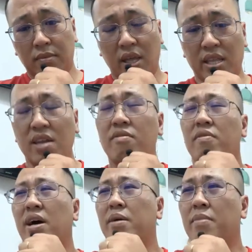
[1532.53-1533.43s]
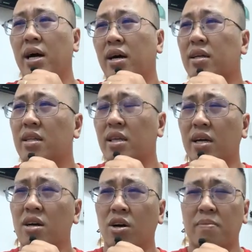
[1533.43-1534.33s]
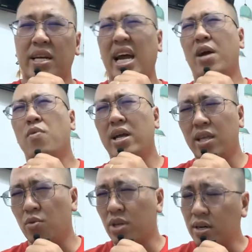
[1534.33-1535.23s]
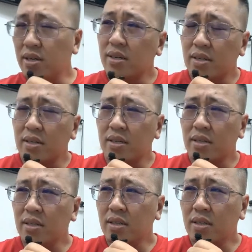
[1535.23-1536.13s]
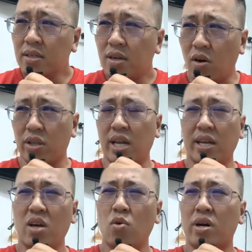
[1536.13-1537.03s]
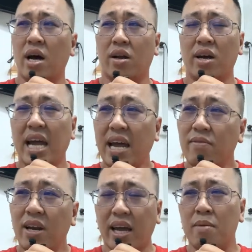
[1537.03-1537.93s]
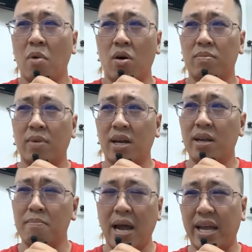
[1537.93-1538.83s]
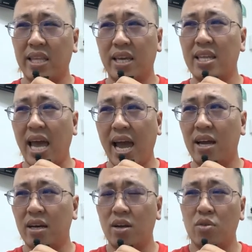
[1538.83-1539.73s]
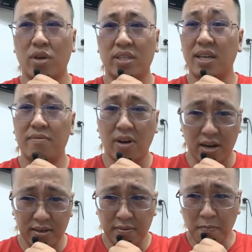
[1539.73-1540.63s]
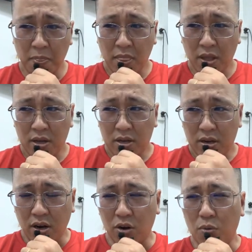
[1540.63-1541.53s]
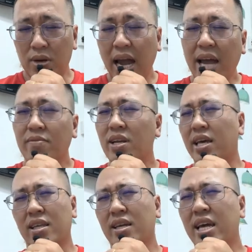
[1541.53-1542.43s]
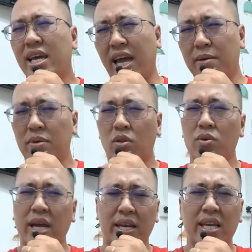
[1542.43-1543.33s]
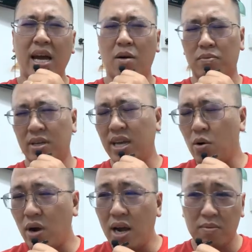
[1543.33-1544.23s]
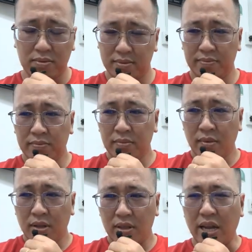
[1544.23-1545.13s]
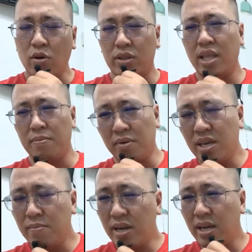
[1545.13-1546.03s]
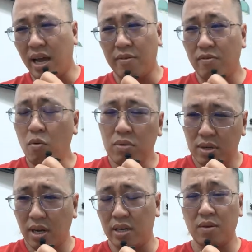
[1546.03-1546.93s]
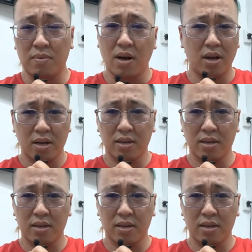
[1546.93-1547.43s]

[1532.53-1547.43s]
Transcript: thì chính vì vậy mà những người mà trải qua nhiều thứ họ nhìn cái cuộc đời nó khác với là cái bọn mà lên mạng diễn giả nói chuyện sách vở họ cũng khác với là những cái kẻ mà tối ngày đi học những cái khóa học để rồi tìm kiếm cái hạnh phúc ở trong đó